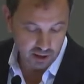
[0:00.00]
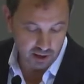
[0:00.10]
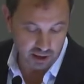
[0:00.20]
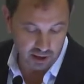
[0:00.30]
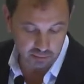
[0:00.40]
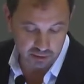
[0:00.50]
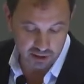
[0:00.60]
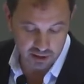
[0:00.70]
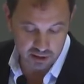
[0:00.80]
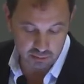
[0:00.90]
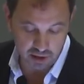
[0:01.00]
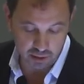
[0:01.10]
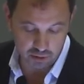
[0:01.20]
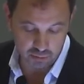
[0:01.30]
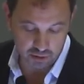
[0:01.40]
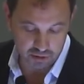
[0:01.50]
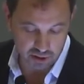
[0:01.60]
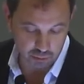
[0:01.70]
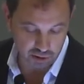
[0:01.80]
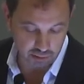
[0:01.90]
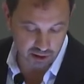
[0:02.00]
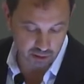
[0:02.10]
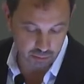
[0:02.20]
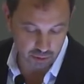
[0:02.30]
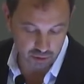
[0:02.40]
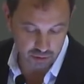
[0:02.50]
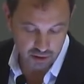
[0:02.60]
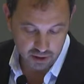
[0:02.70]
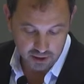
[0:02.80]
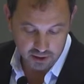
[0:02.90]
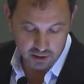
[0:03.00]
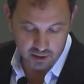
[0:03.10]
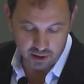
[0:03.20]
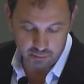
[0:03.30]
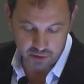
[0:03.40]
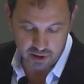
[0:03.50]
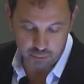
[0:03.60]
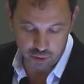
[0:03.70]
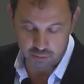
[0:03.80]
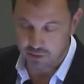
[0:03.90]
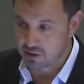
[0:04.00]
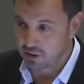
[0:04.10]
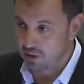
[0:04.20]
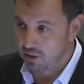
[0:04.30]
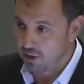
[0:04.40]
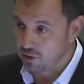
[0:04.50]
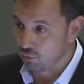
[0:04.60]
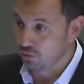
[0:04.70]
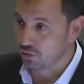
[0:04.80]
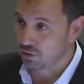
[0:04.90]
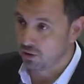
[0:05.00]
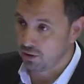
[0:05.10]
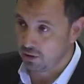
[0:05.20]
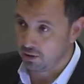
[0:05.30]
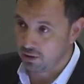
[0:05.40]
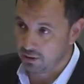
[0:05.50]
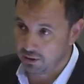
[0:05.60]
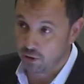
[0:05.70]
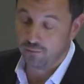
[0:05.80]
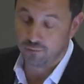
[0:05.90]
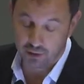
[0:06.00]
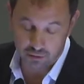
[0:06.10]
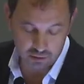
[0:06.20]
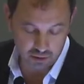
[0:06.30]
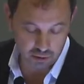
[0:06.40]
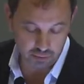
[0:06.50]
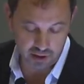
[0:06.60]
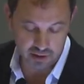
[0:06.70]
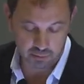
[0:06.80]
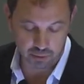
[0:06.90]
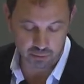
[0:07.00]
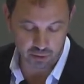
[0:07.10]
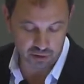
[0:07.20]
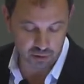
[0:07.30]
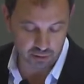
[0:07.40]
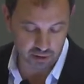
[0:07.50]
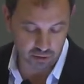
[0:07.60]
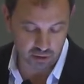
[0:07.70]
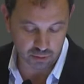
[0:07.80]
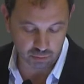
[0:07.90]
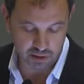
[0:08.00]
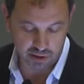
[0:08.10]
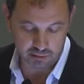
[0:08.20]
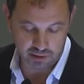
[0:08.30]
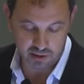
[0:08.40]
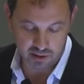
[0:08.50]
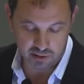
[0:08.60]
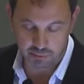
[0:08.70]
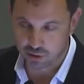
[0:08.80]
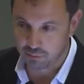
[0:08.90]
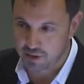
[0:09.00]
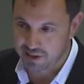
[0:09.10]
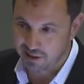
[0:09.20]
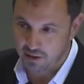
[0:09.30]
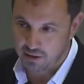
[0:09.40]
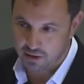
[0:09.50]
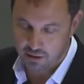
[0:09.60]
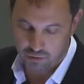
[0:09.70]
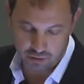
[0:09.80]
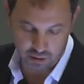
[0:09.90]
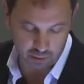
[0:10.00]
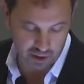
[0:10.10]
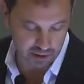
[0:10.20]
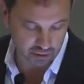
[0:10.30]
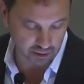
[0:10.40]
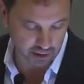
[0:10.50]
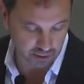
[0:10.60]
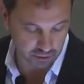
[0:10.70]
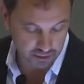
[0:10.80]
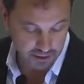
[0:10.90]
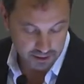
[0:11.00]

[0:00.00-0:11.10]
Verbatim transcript: era el límite de 6.000 euros, bueno, se ha multiplicado por dos y ahora pues hay muchos más eh, asuntos eh, de, de, conflicto, entre comillas, que podemos resolver dentro de las juntas arbitrales que siempre son más ágiles que los tribunales ordinarios.